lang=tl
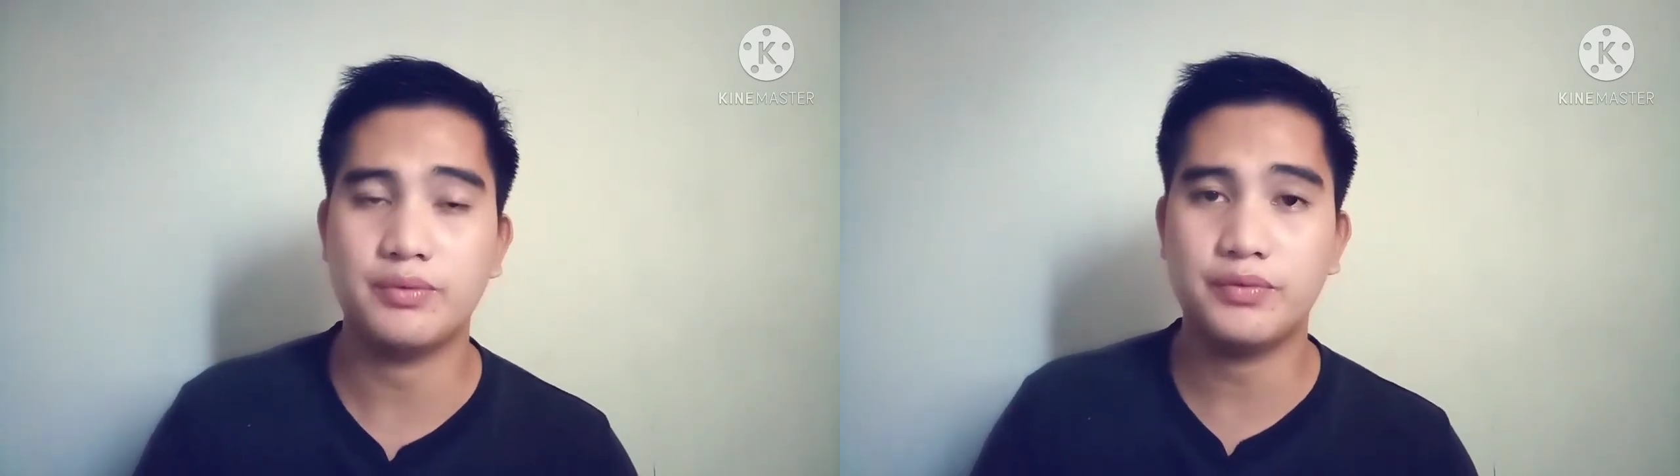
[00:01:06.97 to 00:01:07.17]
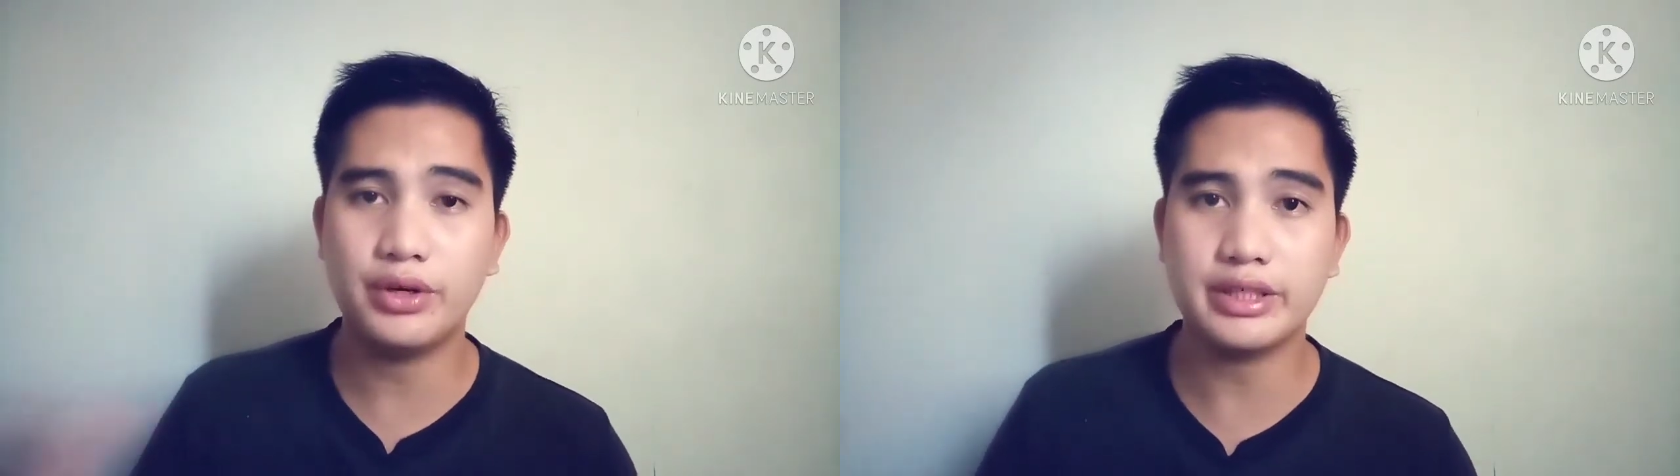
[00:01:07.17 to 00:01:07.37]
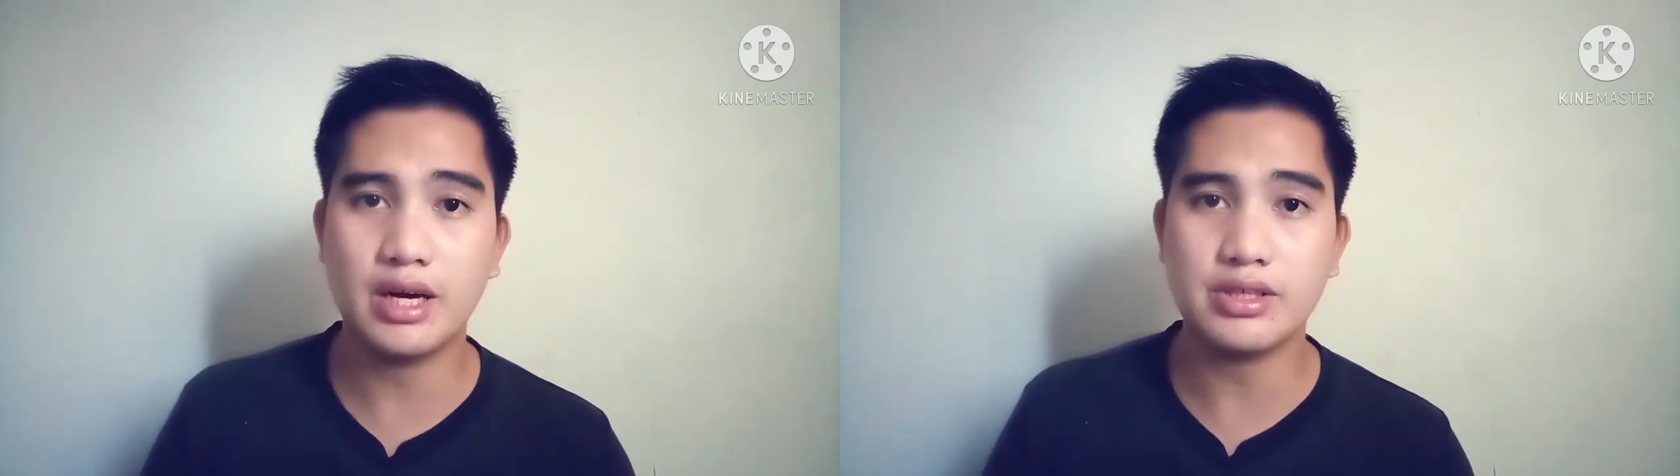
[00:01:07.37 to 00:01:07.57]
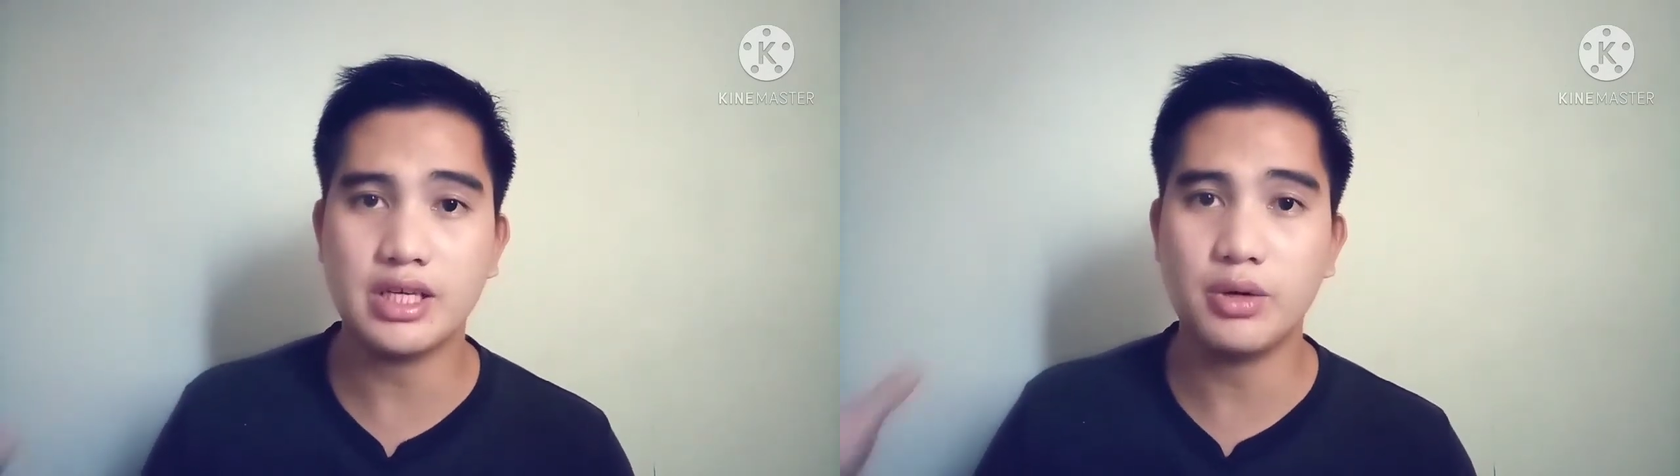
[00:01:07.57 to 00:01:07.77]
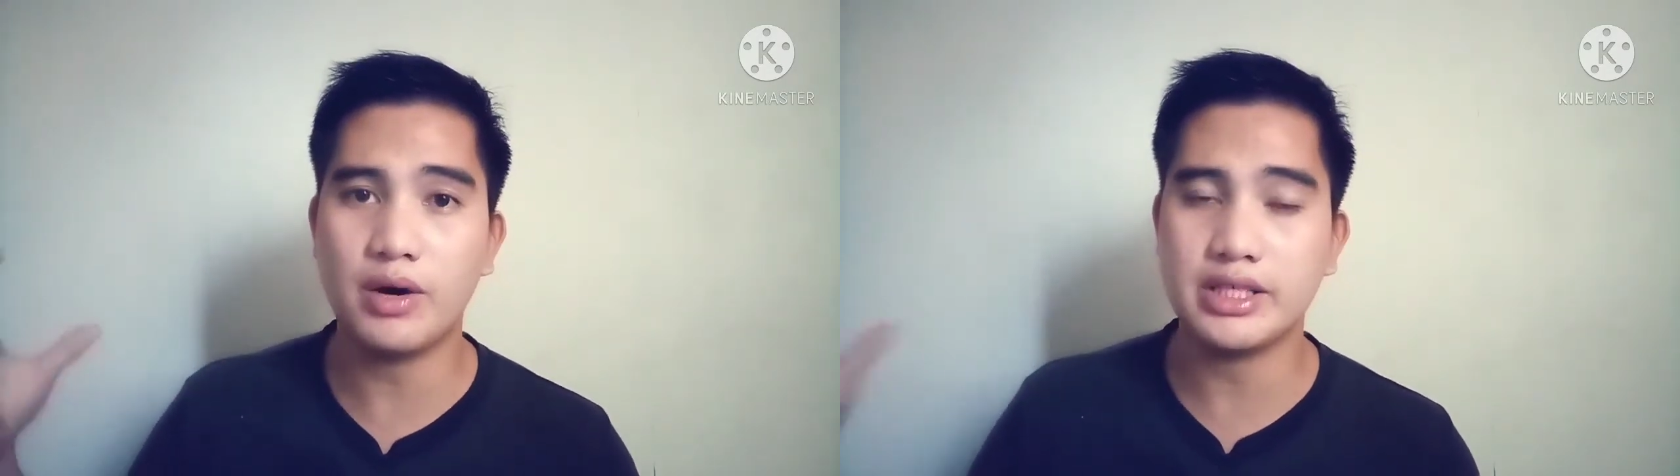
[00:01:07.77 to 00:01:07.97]

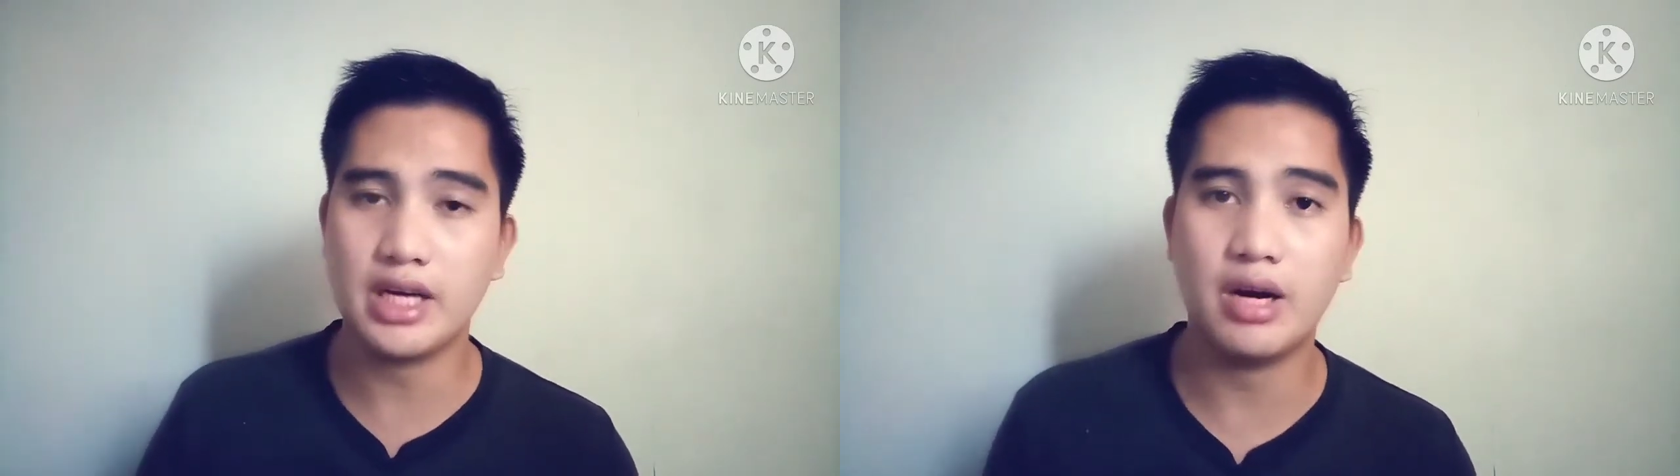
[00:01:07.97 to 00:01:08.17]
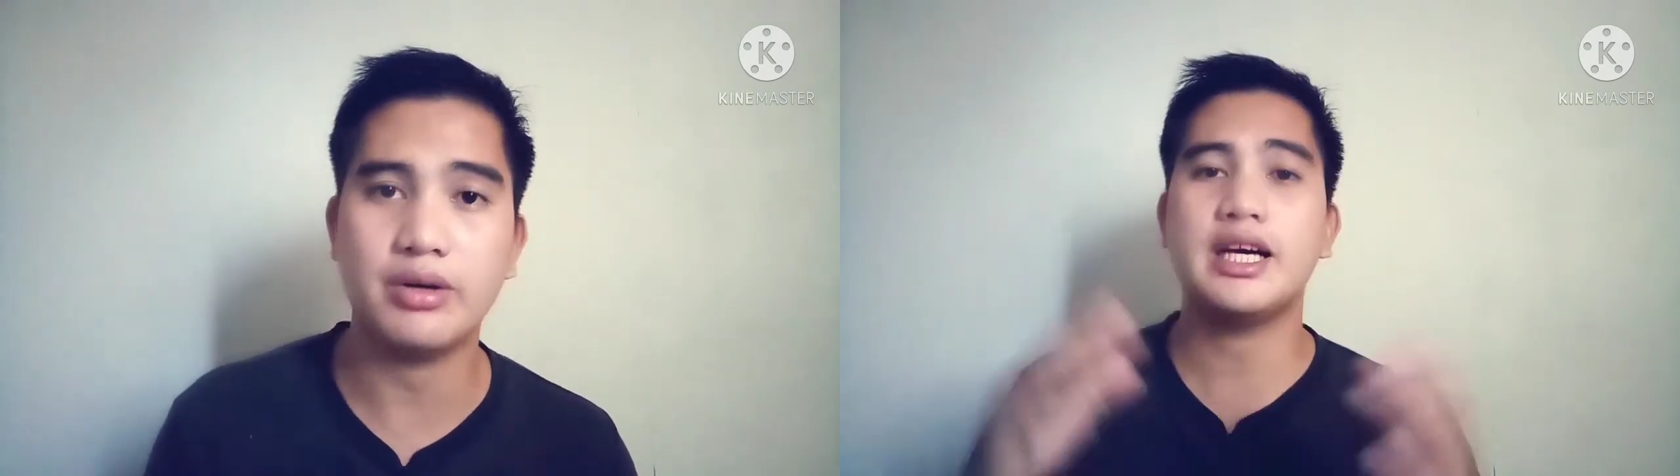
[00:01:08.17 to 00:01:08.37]
4,000 watch hour.